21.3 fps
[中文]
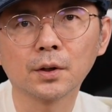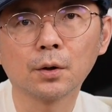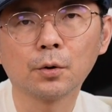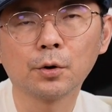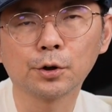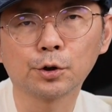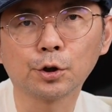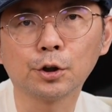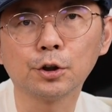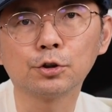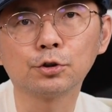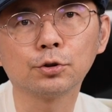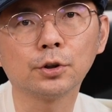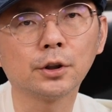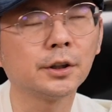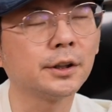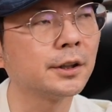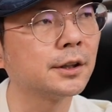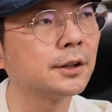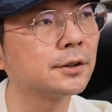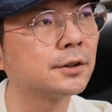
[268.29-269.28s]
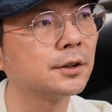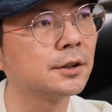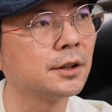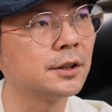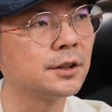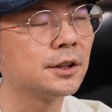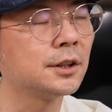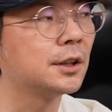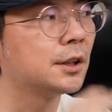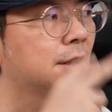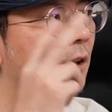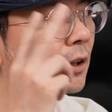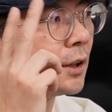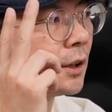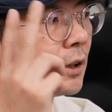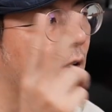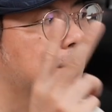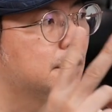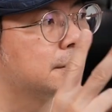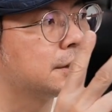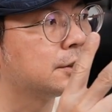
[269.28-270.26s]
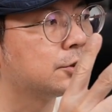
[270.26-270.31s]
会推出二零二四年，今年二零二
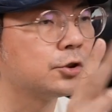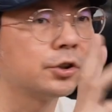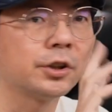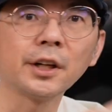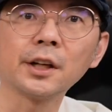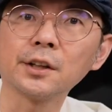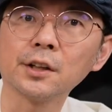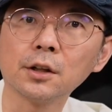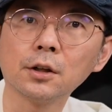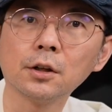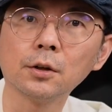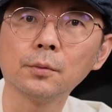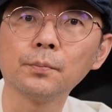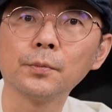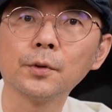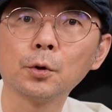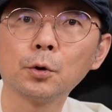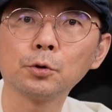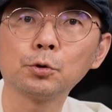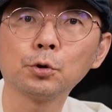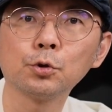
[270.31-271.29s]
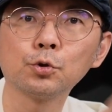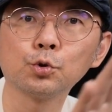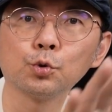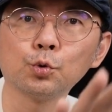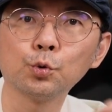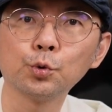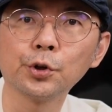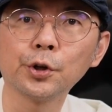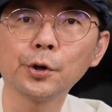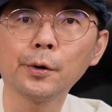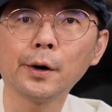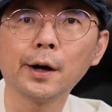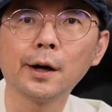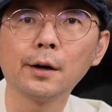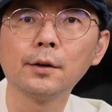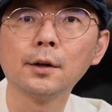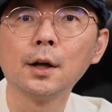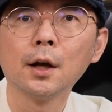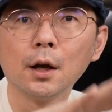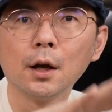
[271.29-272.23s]
二年，就两年后会推出无刘海、